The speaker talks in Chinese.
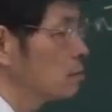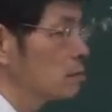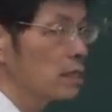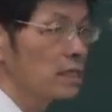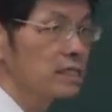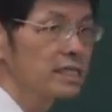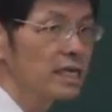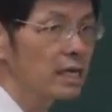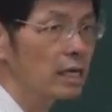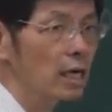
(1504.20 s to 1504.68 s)

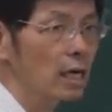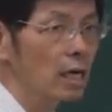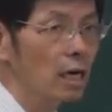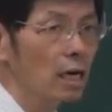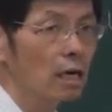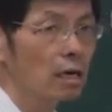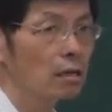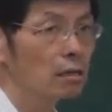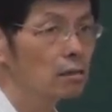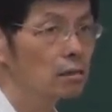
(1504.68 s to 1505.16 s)
你这
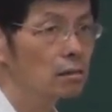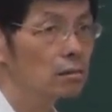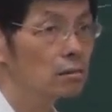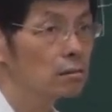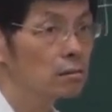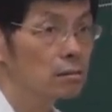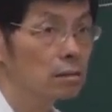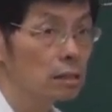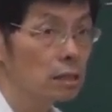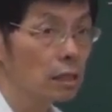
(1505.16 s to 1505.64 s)
个。
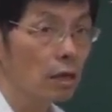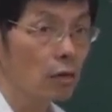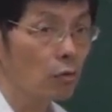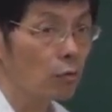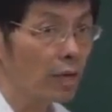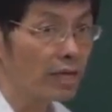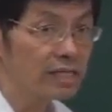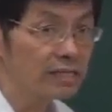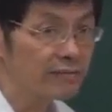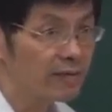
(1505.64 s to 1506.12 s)
你用
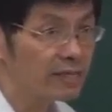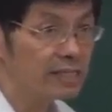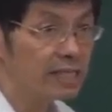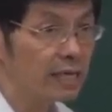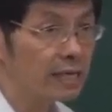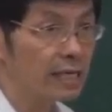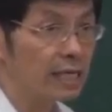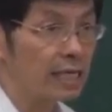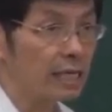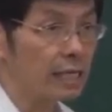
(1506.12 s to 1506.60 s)
微积分
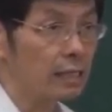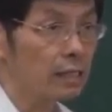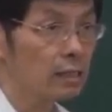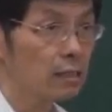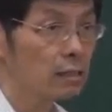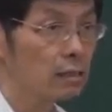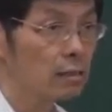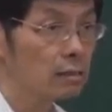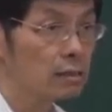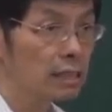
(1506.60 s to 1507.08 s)
定理、
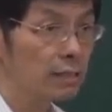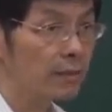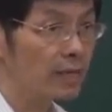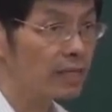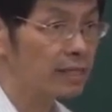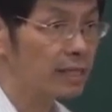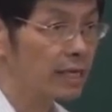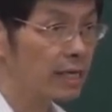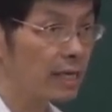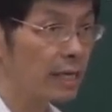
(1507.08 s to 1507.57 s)
基
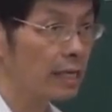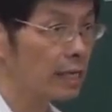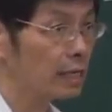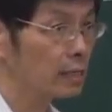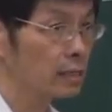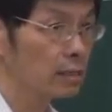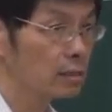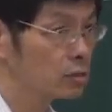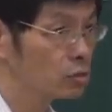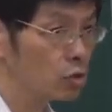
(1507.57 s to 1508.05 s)
本定理
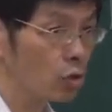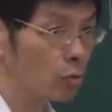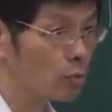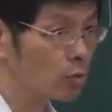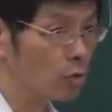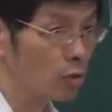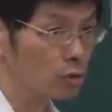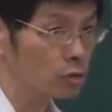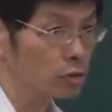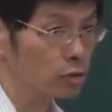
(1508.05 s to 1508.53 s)
做不
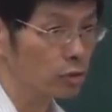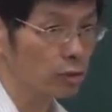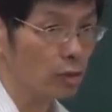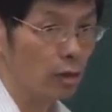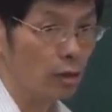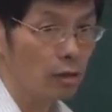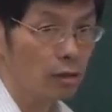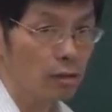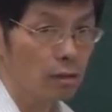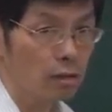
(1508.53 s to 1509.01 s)
过去的
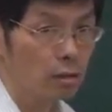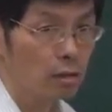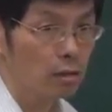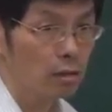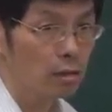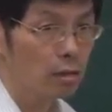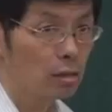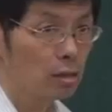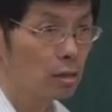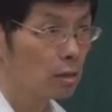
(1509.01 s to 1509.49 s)
哦，
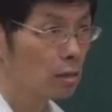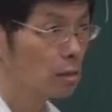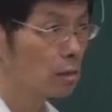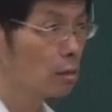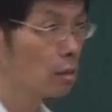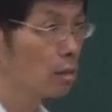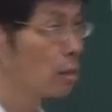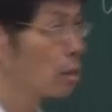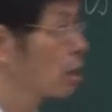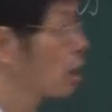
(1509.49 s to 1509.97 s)

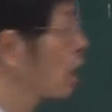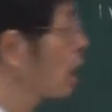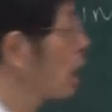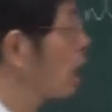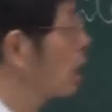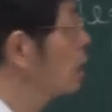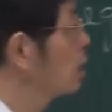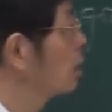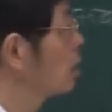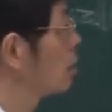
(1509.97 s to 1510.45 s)

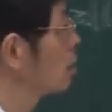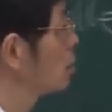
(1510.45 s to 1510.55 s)
啊，